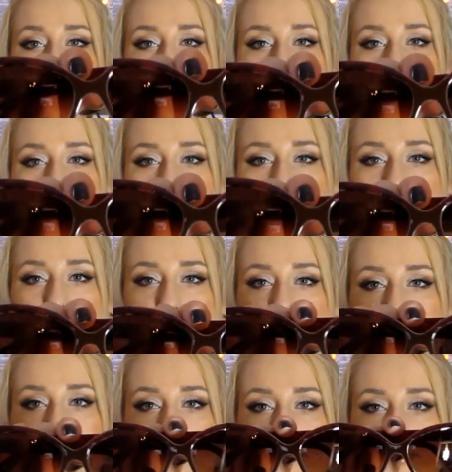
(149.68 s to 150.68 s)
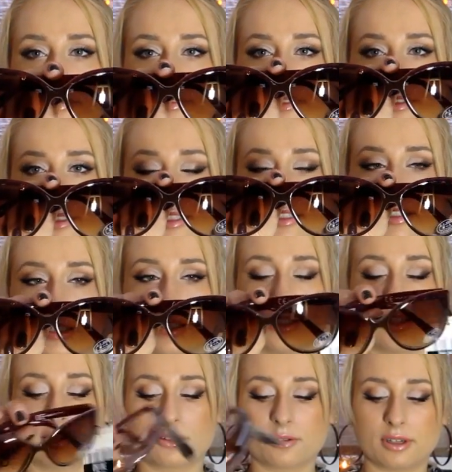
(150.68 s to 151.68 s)
Takie kocie
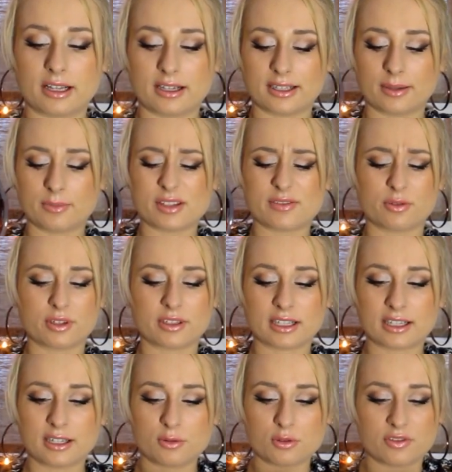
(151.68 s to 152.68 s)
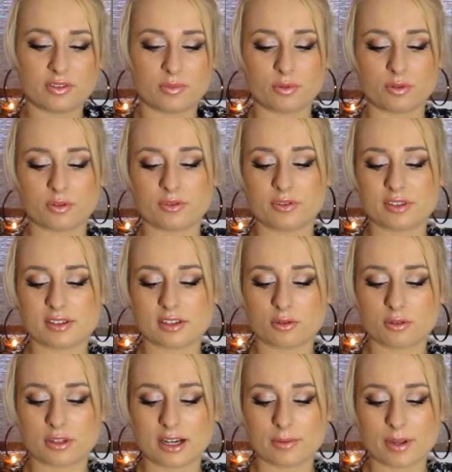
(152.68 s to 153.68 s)
okulary. Tam jest w ogóle taki duży wybór. Z
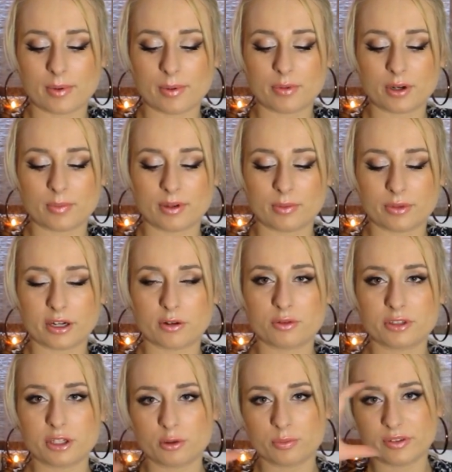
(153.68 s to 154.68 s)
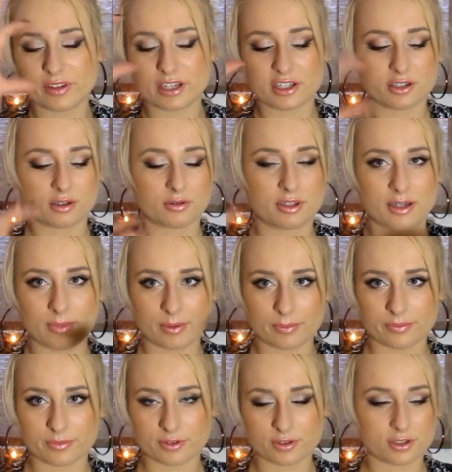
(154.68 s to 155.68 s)
okularami ja mam problem, bo ja ogólnie lubię większe okulary,
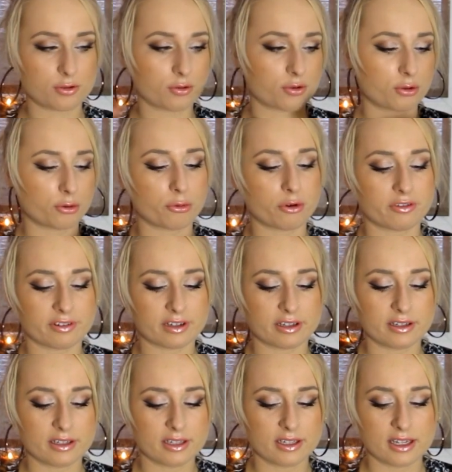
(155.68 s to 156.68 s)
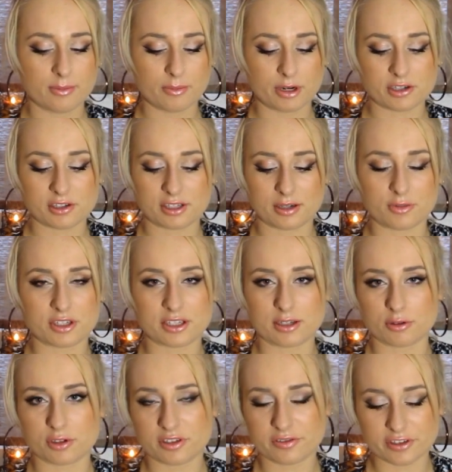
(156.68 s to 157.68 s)
mam dosyć dużą głowę. Moja siostra może
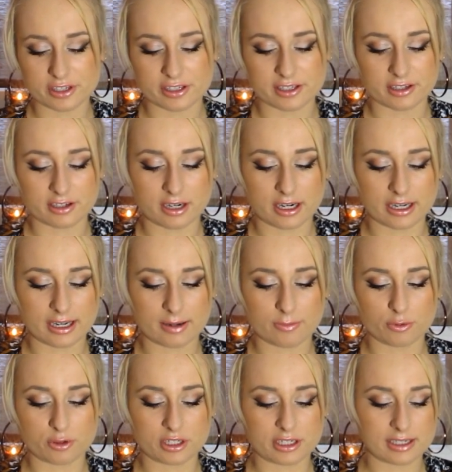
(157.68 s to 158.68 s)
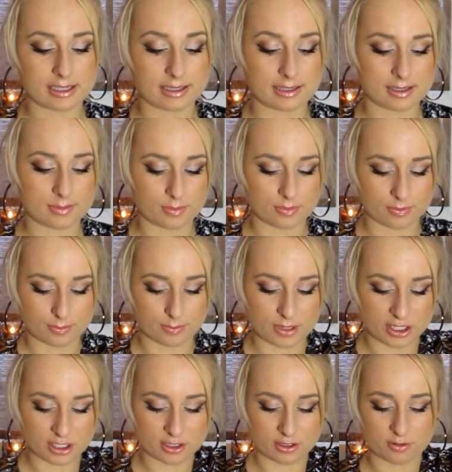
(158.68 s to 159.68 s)
założyć wszystko, a ja muszę niestety
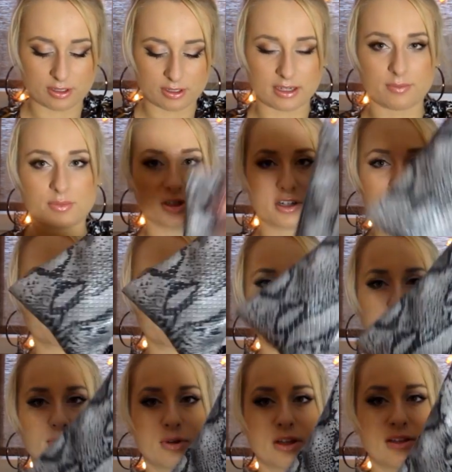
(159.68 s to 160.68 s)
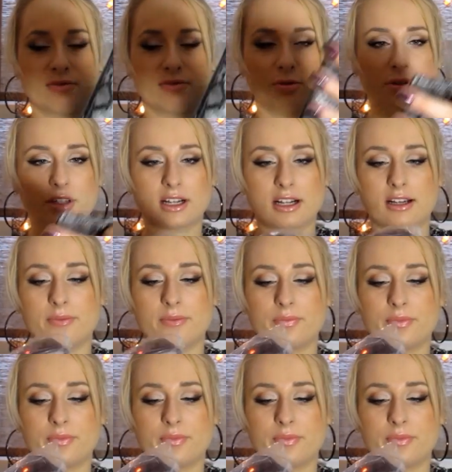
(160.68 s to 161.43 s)
mierzyć okulary. Przechodzę w takim ładnym futerale.